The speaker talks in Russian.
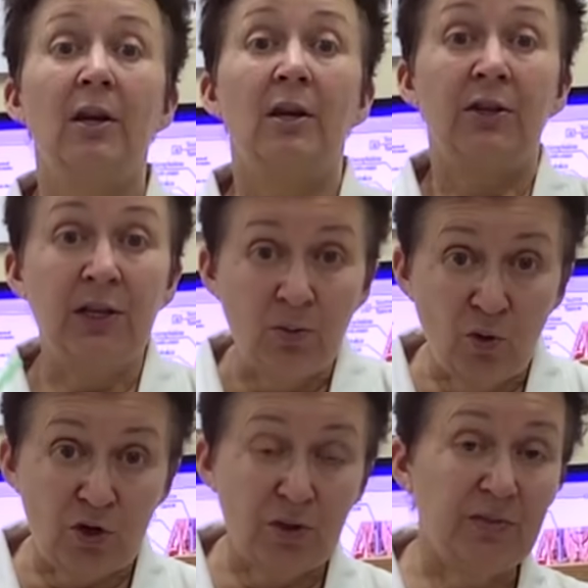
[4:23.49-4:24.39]
Не
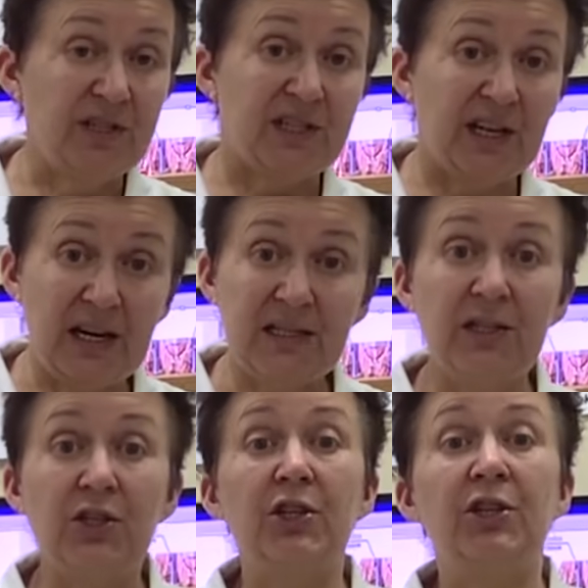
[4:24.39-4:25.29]
можем не
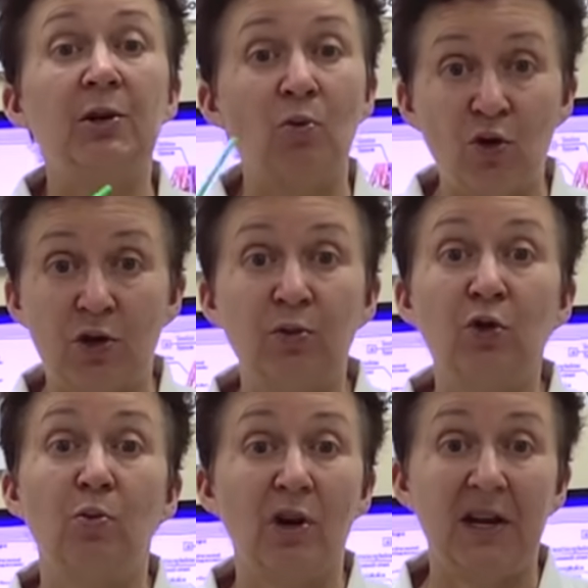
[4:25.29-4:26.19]
стрессничать, не можем не
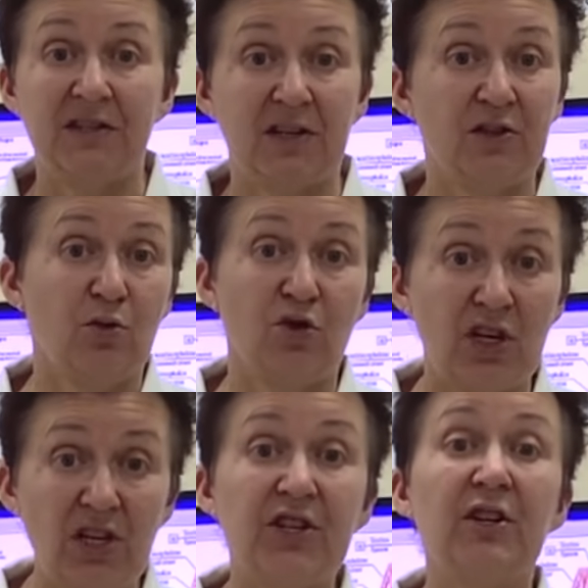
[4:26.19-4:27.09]
убирать застой
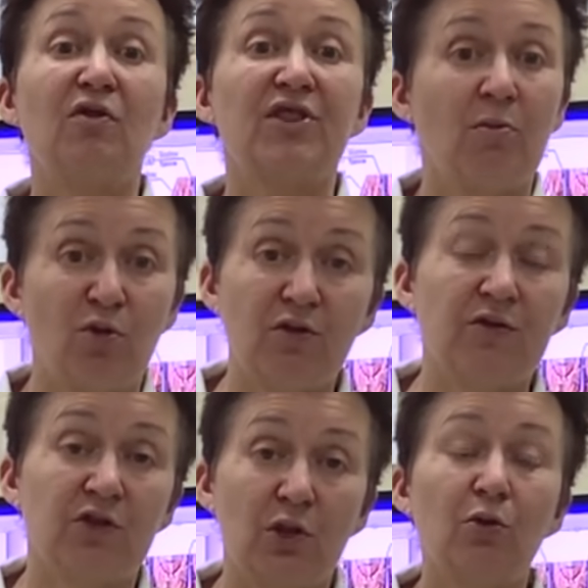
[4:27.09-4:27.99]
желчи, его заброс в
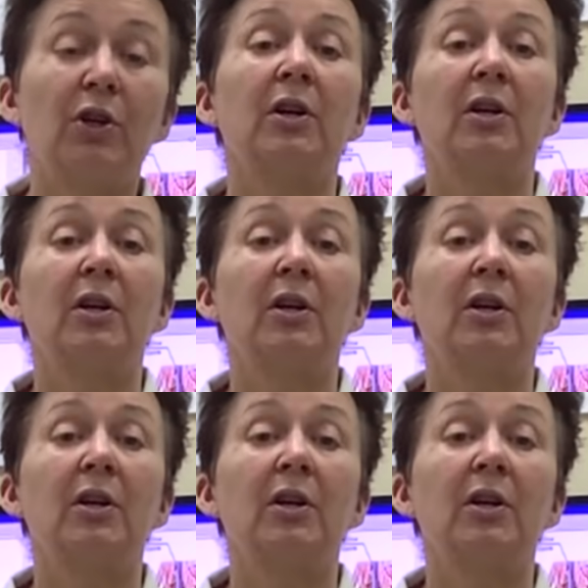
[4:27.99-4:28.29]
желудок –